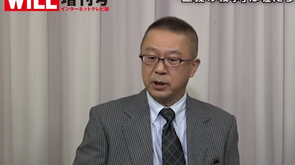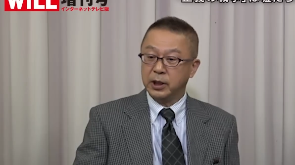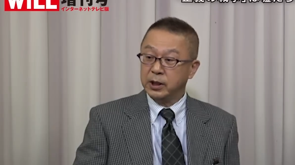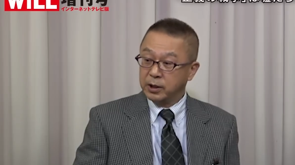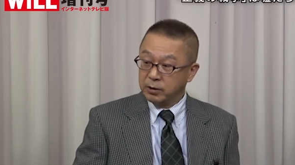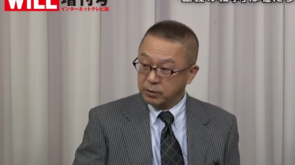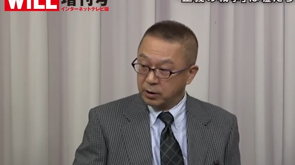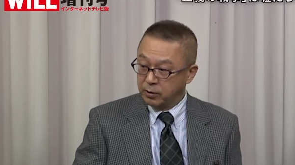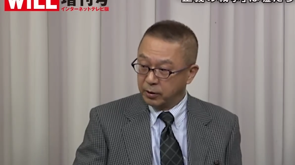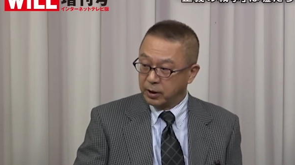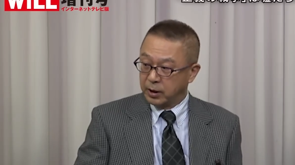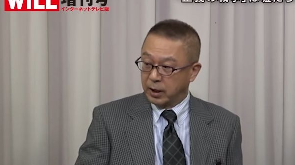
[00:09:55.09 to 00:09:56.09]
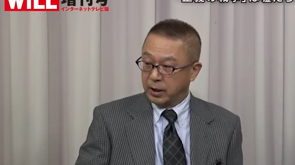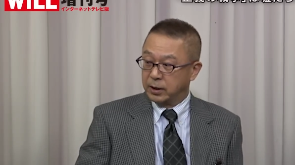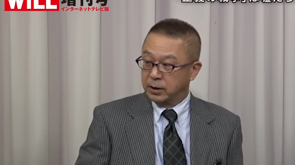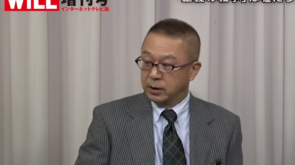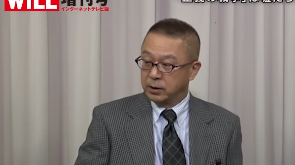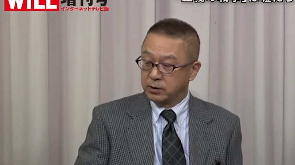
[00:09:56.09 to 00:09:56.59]
引いてくれと一回。
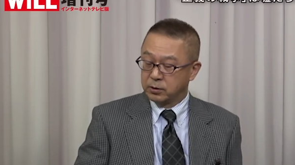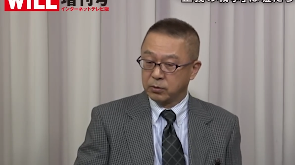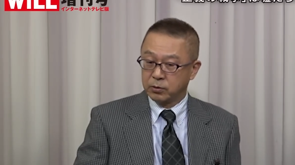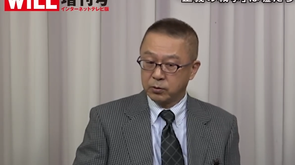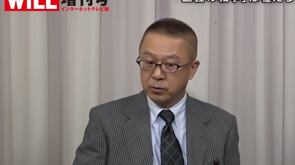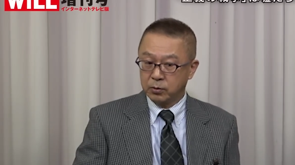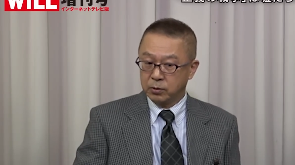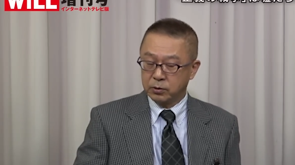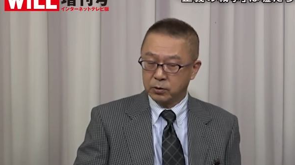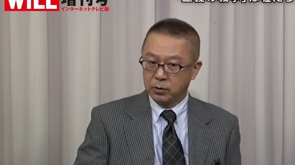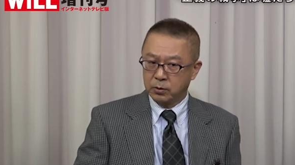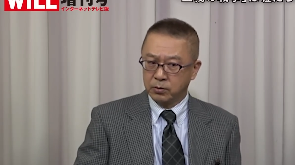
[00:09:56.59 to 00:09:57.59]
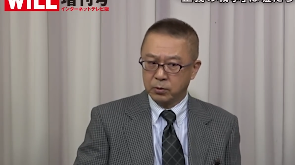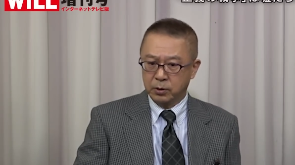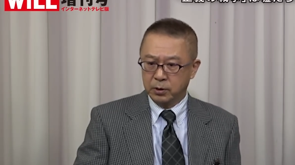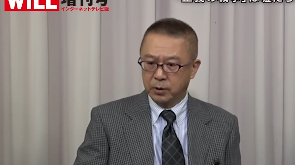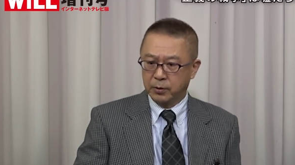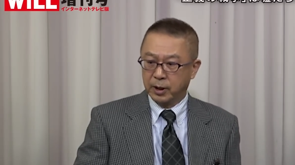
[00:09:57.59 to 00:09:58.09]
その総動
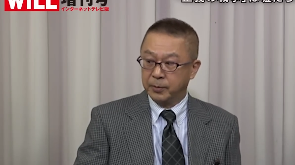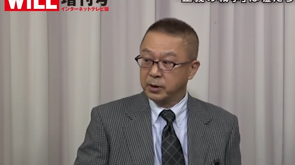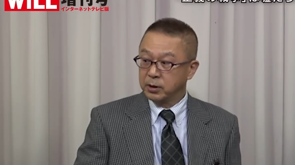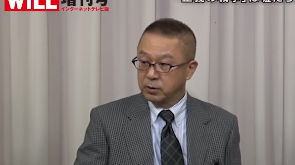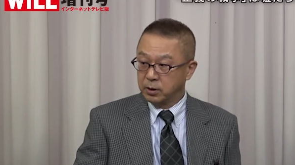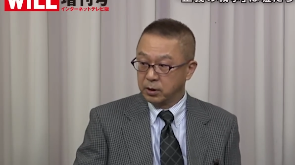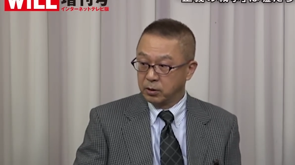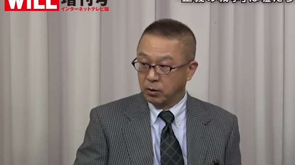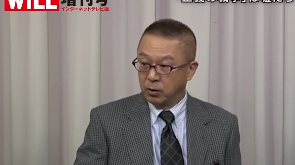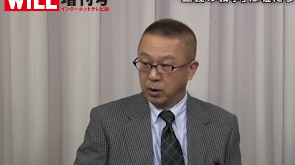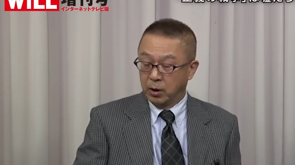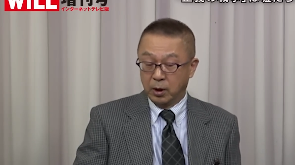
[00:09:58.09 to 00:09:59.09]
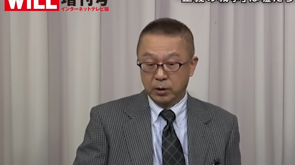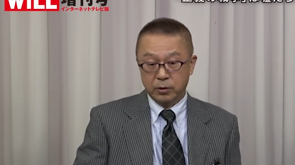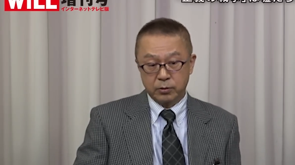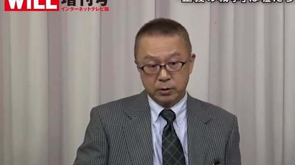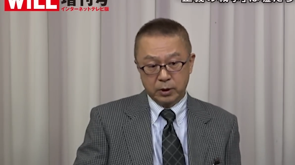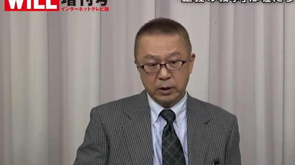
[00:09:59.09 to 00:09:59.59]
員令をやめてくれと
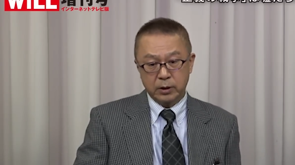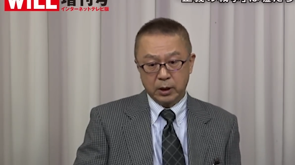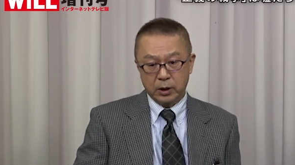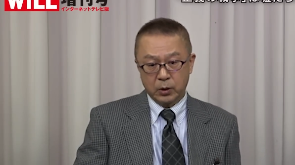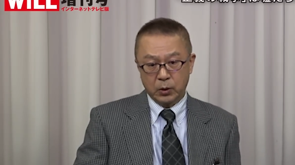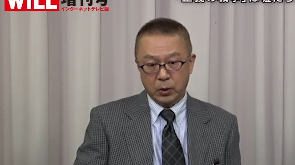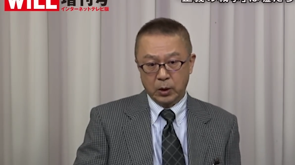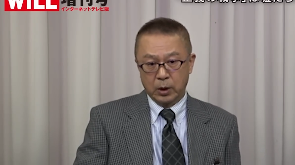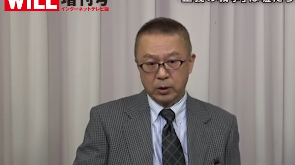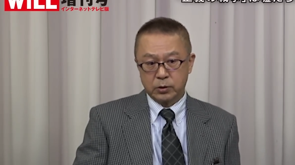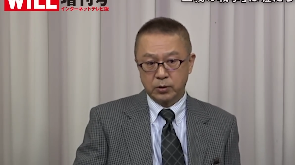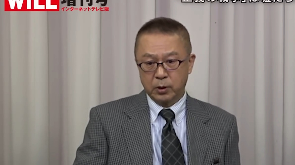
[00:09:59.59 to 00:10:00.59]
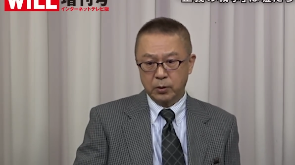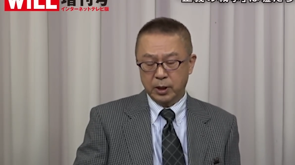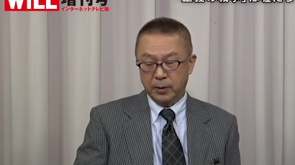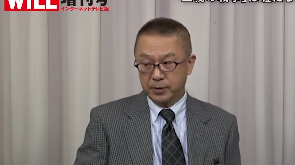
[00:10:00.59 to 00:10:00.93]
言ったんだけどそれをや